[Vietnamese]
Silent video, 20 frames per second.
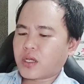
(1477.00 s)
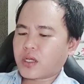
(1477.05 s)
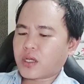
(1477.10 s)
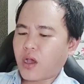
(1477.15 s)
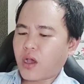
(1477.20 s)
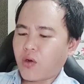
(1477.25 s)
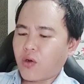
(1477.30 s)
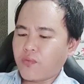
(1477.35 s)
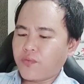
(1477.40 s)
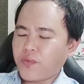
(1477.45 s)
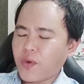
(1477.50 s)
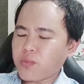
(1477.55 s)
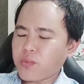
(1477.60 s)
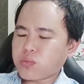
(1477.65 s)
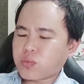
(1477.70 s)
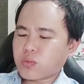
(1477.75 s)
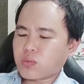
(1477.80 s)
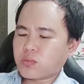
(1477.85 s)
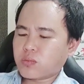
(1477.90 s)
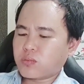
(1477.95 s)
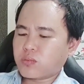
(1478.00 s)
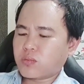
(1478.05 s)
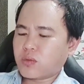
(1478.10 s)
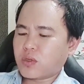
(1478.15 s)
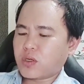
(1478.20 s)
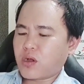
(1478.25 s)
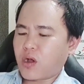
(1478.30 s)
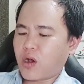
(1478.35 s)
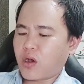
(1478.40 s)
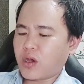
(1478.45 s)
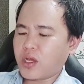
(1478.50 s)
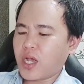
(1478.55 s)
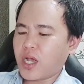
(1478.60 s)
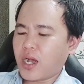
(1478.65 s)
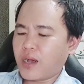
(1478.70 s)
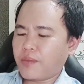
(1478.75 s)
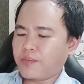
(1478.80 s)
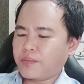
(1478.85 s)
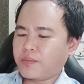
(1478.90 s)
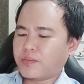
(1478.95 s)
cầu phúc hội
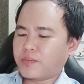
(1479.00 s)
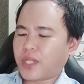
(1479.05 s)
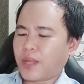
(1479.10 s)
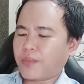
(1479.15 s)
họp